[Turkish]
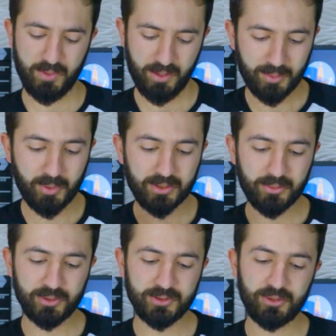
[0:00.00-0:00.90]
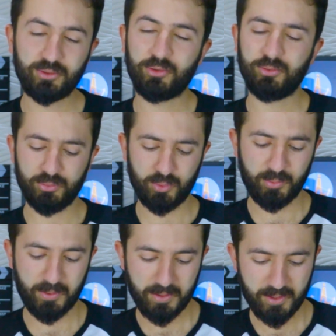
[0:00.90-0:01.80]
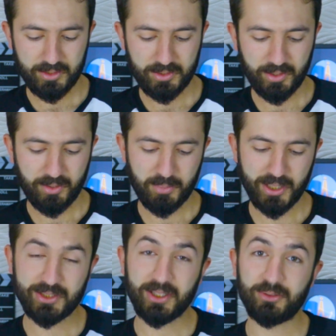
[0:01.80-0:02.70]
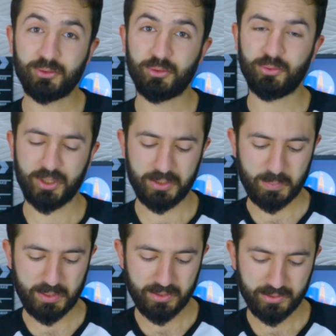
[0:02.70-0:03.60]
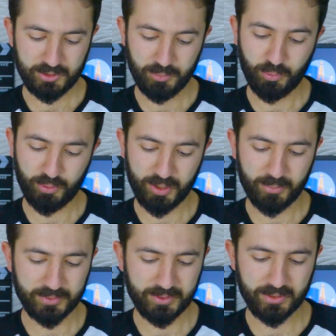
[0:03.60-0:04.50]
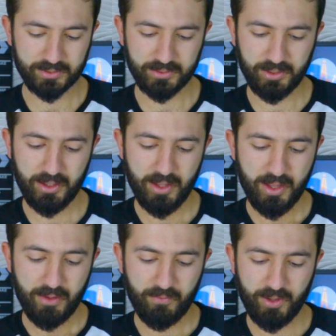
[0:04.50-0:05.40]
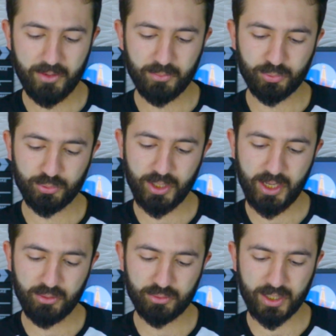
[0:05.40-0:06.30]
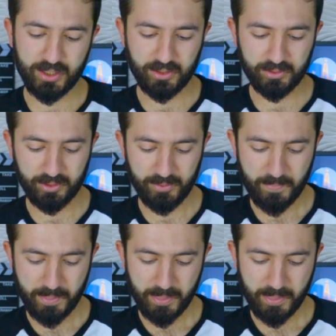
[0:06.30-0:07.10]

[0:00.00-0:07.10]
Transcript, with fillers: E, sabah namazından sonra uyumama, işte 5'ten sonra uyanma, spor yapma tarzında. Ve bunun en güzel yanı da